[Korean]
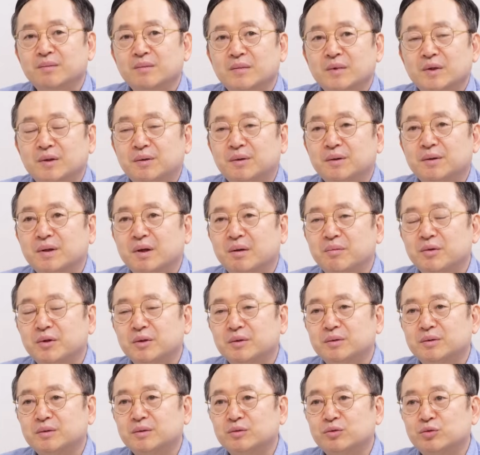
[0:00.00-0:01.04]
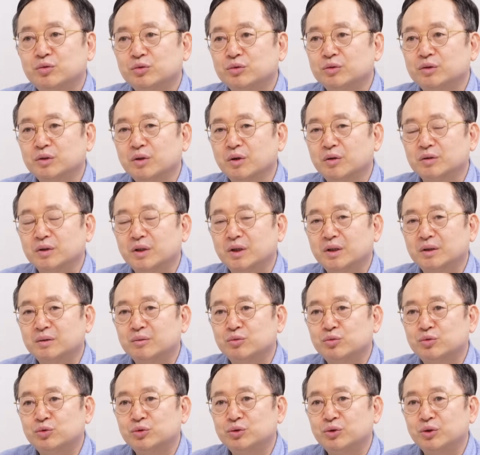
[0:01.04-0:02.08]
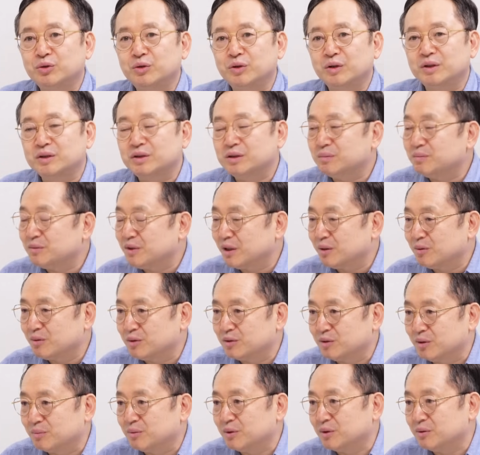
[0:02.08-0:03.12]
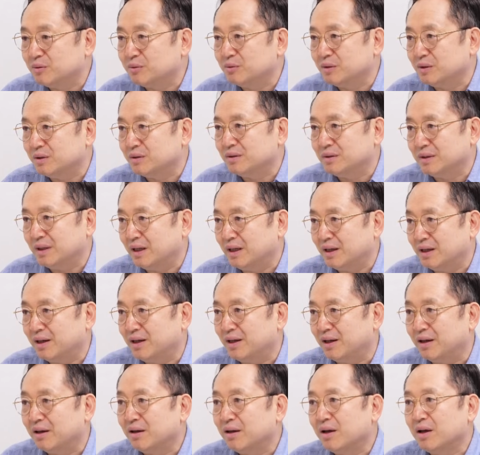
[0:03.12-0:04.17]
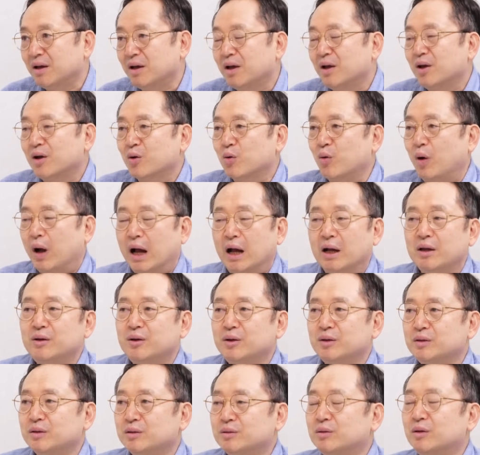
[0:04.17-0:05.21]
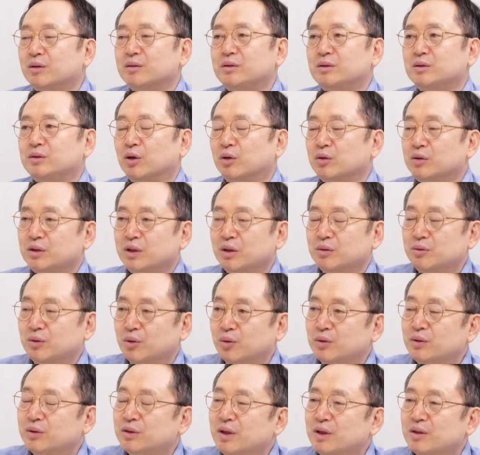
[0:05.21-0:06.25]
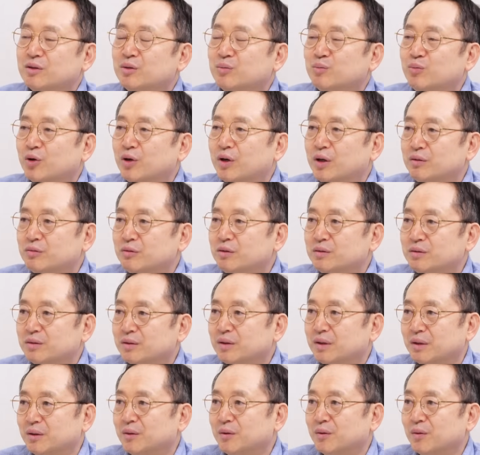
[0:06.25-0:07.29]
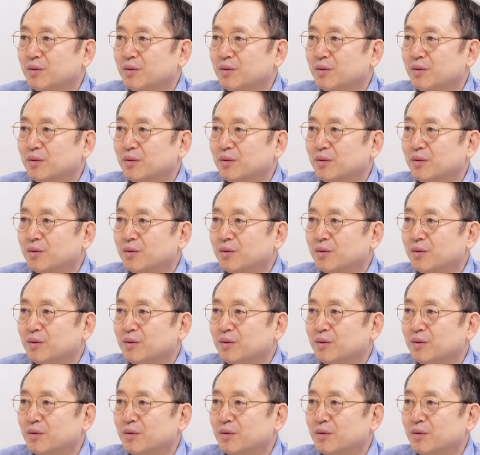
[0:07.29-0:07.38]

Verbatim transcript: 그렇다면은 중국 경제가 좀 구조적인 침체기로 접어들고 있는데 과연 그것을 전쟁으로 어떻게 극복할 수 있을까요?